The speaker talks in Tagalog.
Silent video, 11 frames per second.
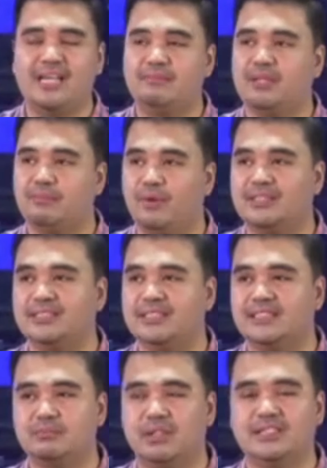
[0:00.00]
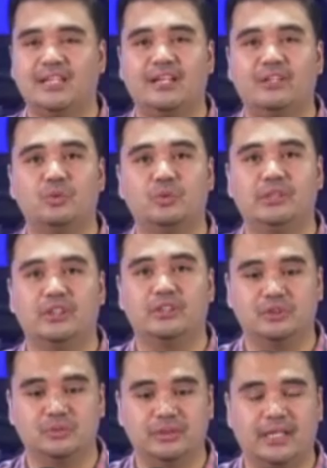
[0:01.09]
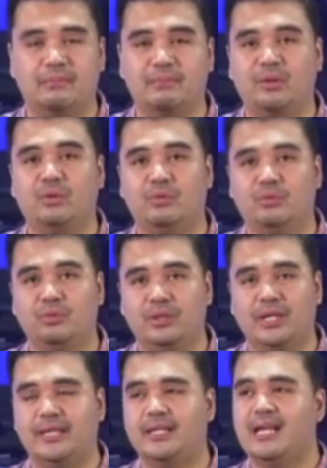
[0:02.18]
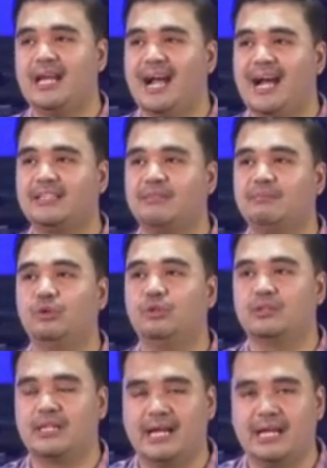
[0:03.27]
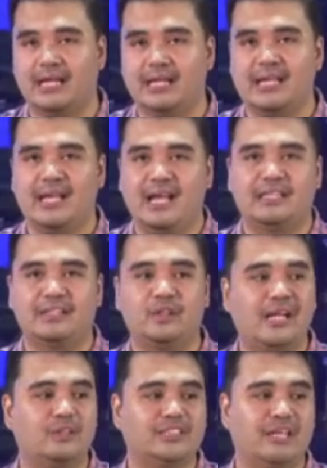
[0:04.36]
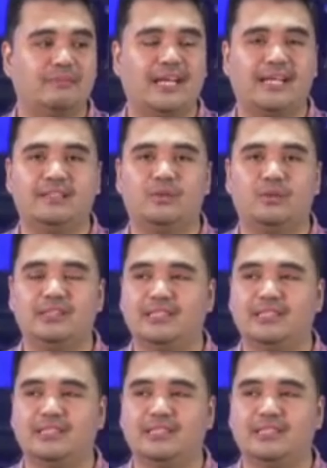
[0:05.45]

na buwan, 6 months hanggang 2 years ho yan na may kulong ho yan at multa. At yun nga, oh, sabi nga din ho ni uh,